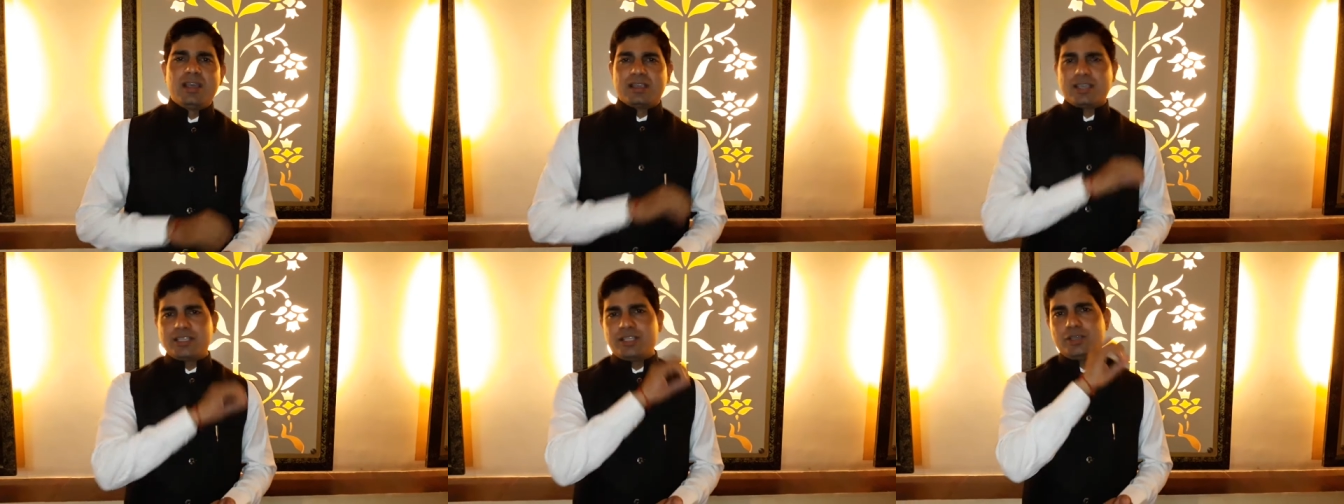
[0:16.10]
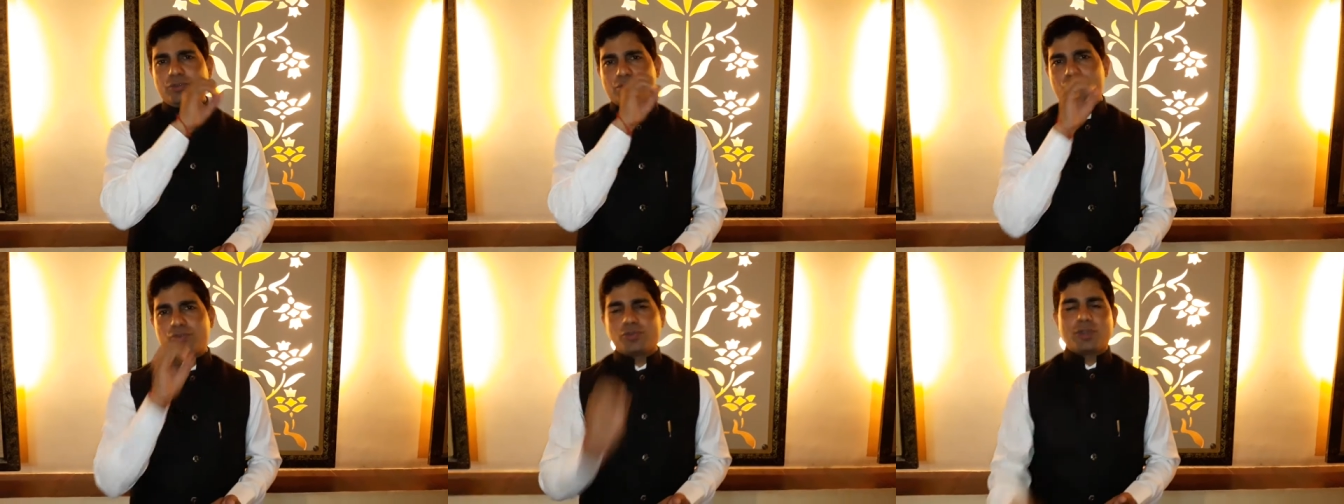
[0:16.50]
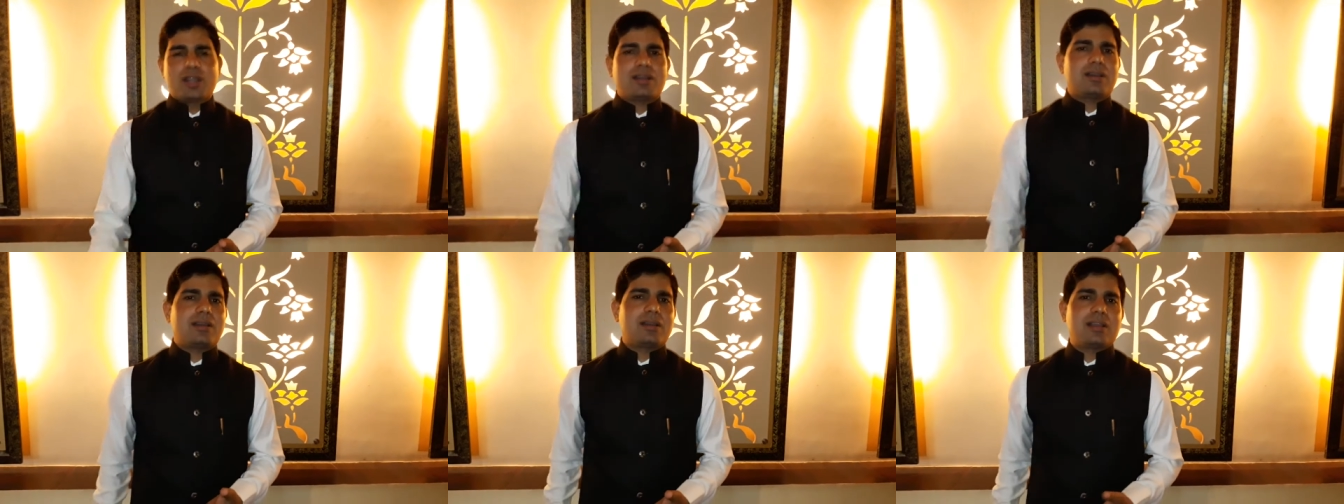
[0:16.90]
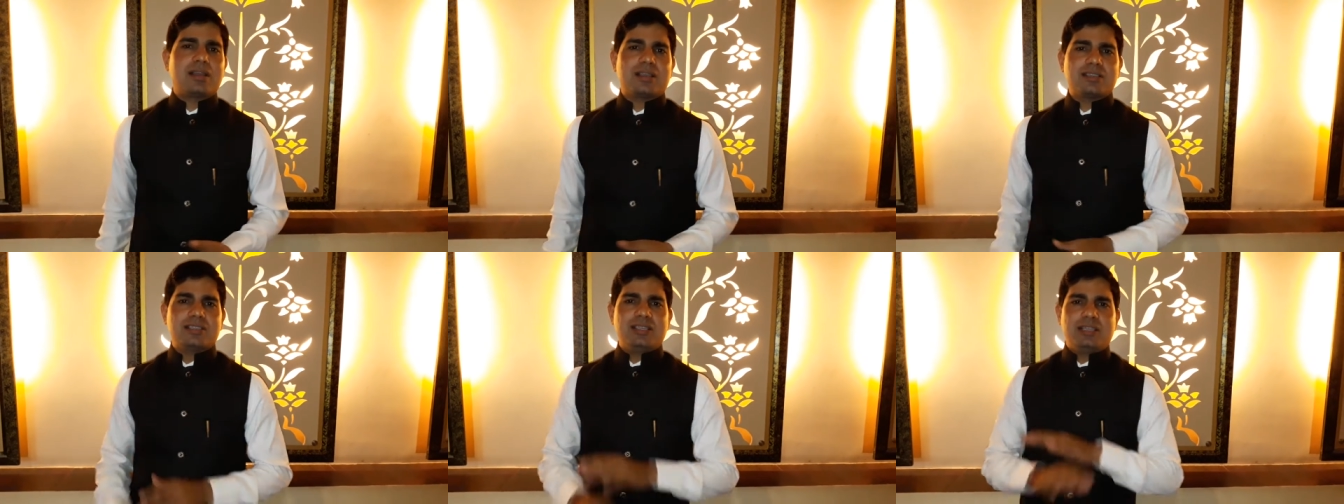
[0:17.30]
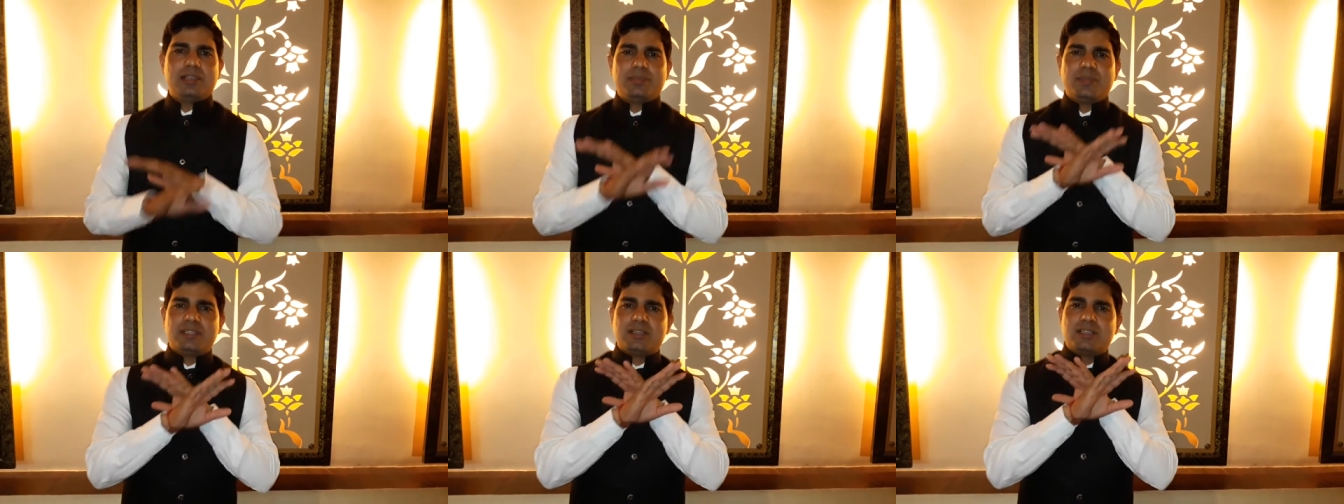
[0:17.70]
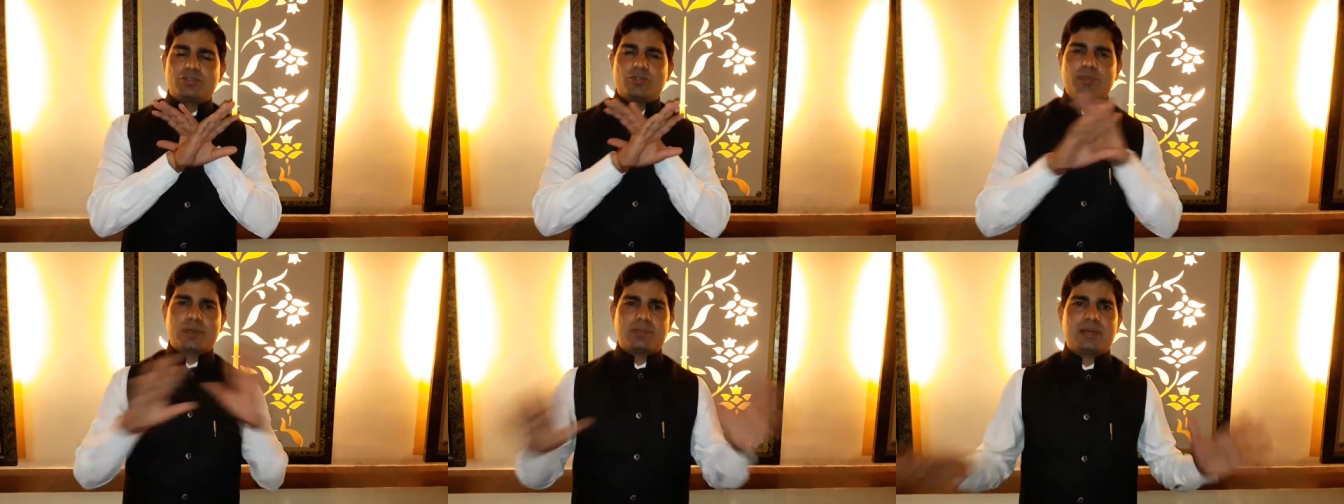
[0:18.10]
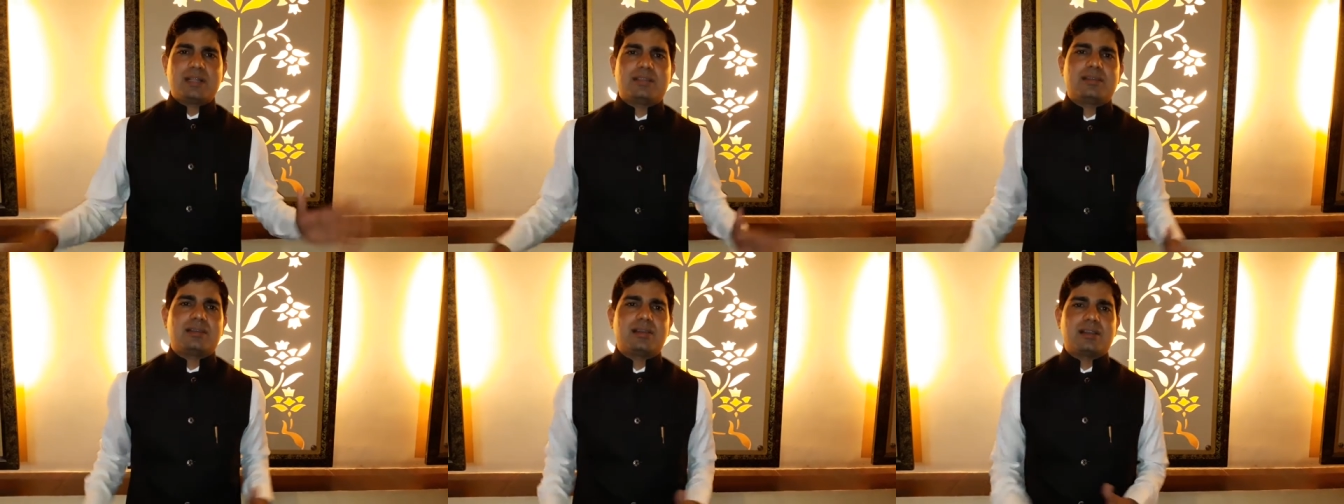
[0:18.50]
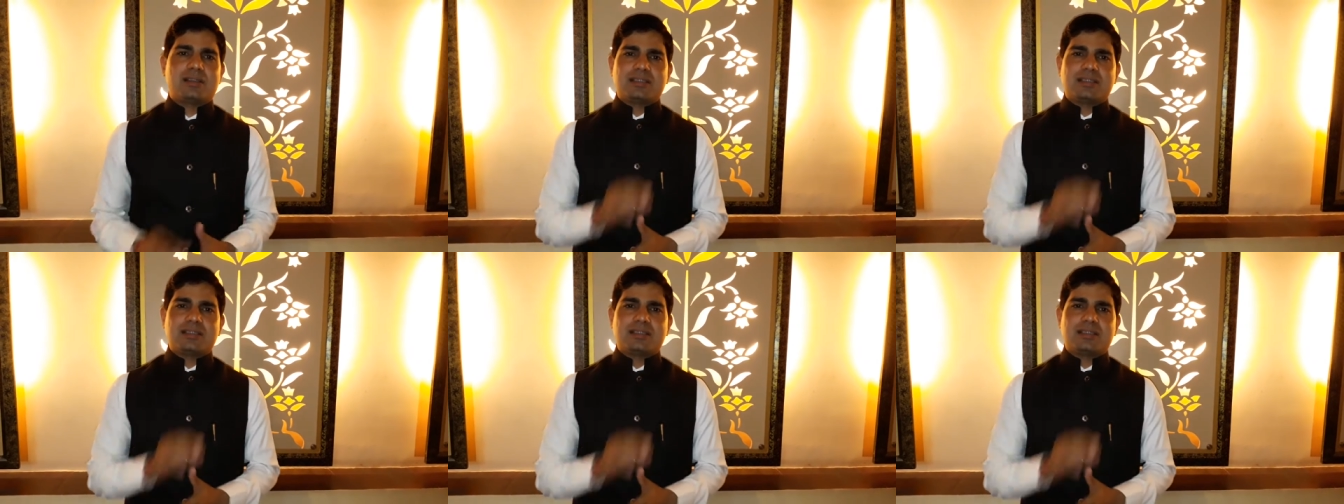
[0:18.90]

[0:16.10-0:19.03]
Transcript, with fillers: किसी को छोटा करना किसी के बिजनेस को बर्बाद करना